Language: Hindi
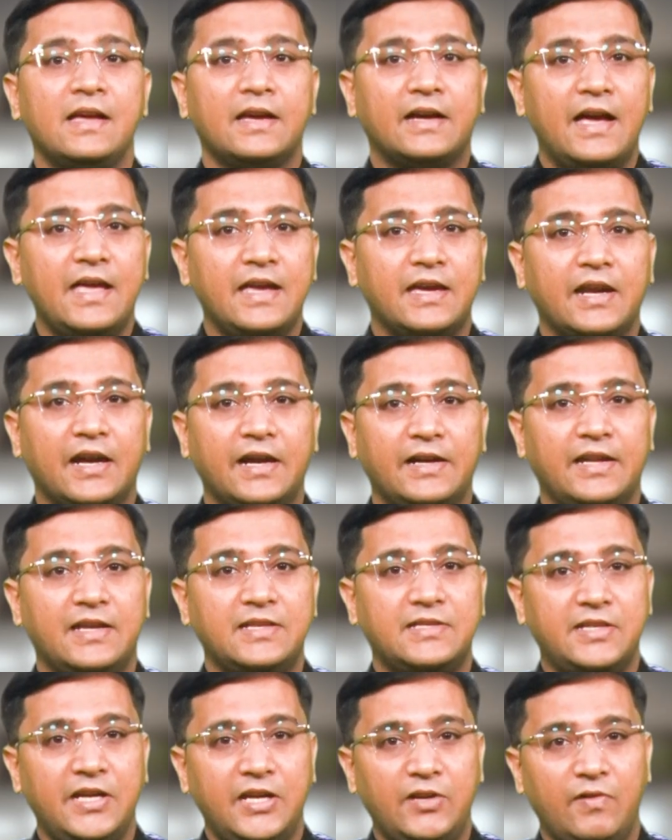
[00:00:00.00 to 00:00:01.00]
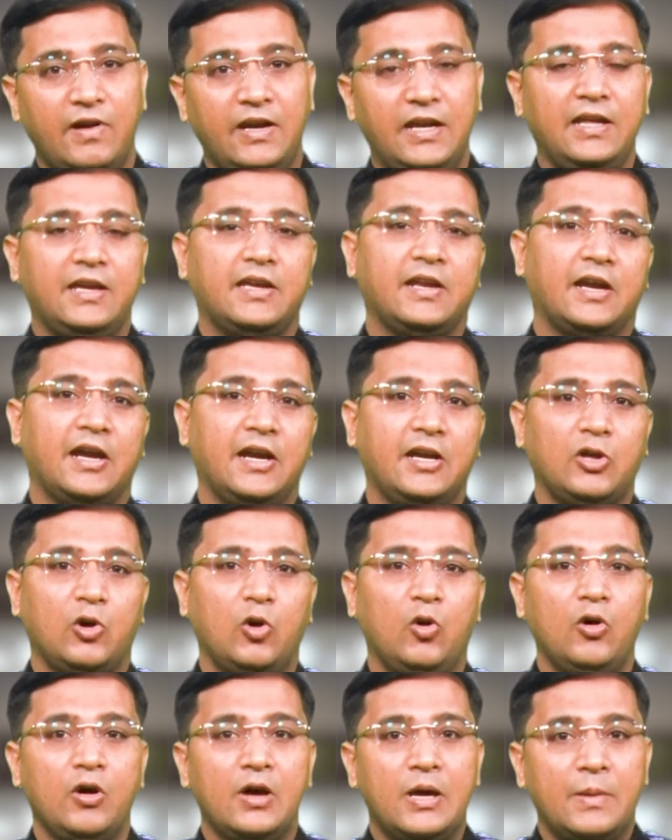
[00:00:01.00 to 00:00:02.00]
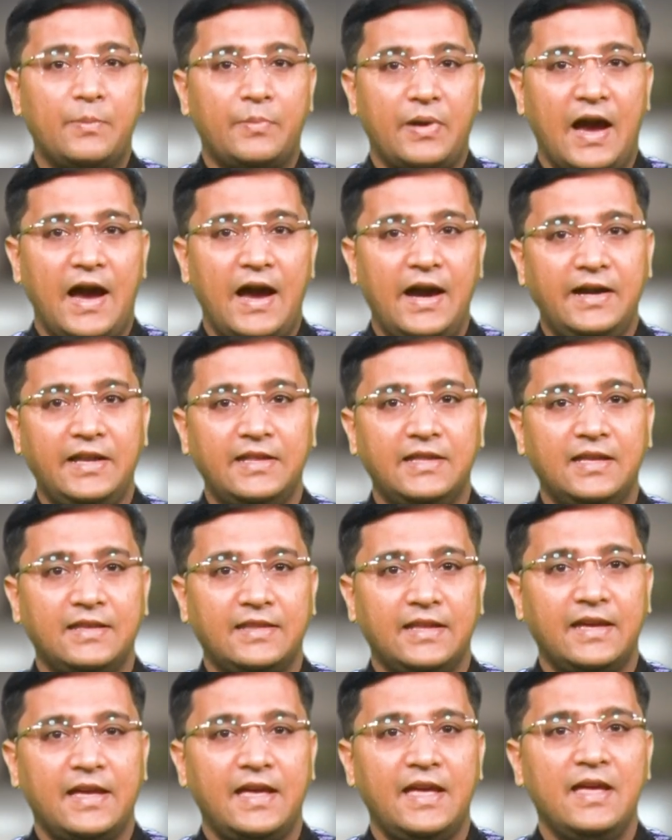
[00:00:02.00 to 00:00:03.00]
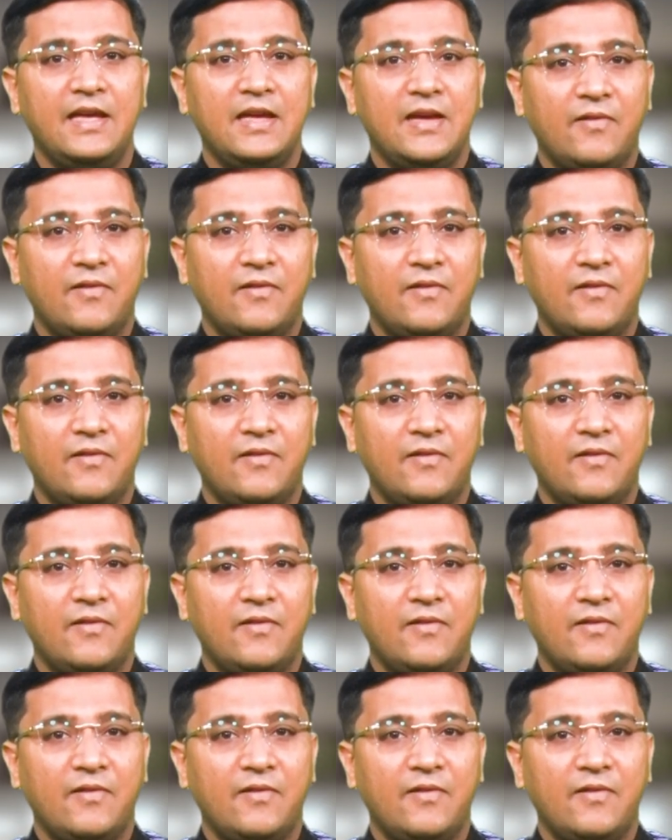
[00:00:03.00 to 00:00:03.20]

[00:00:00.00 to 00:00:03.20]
कई क्रिकेटर्स टी ट्वेंटी क्रिकेट को प्रायोरिटी देते हैं